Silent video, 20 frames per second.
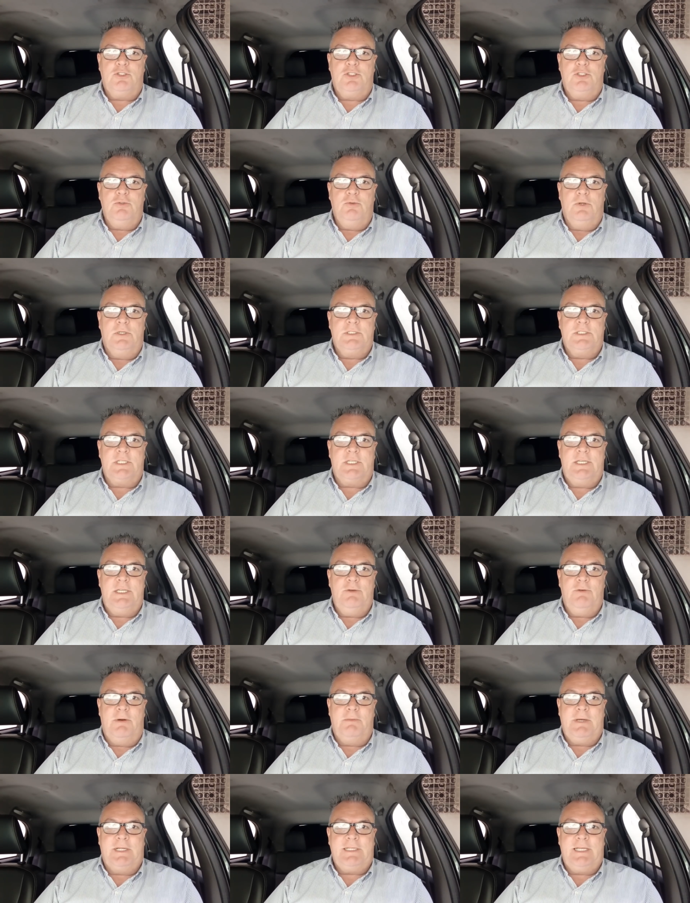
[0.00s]
os senhores aqui
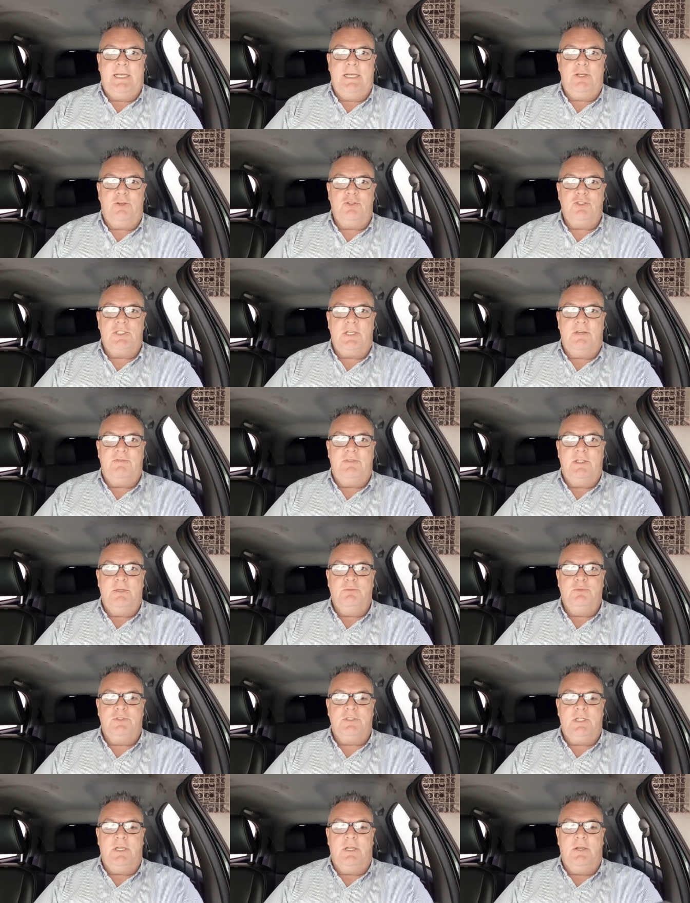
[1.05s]
uma matéria que eu já vinha
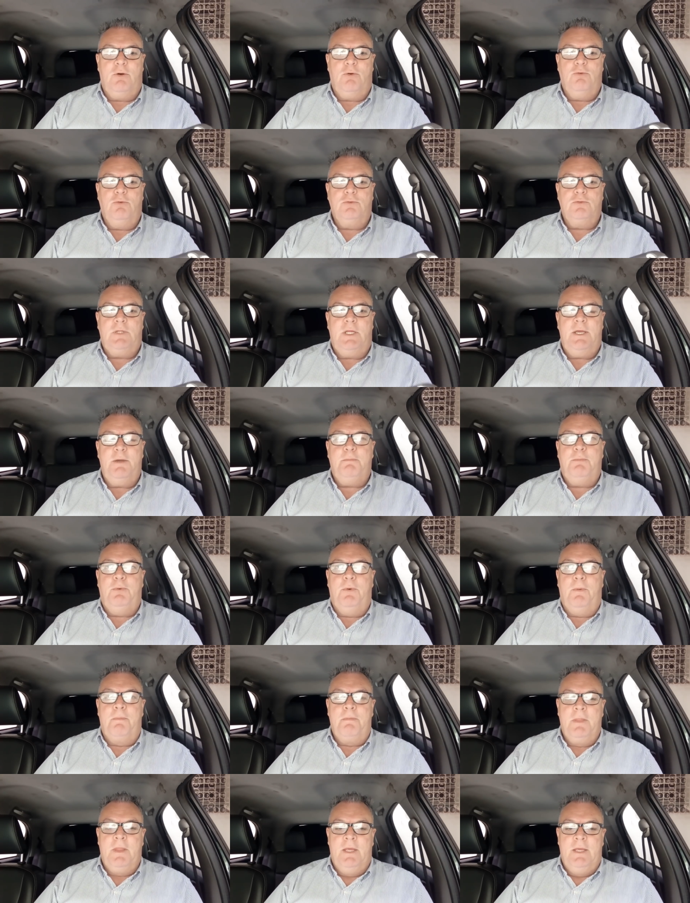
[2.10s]
buscando há algum tempo.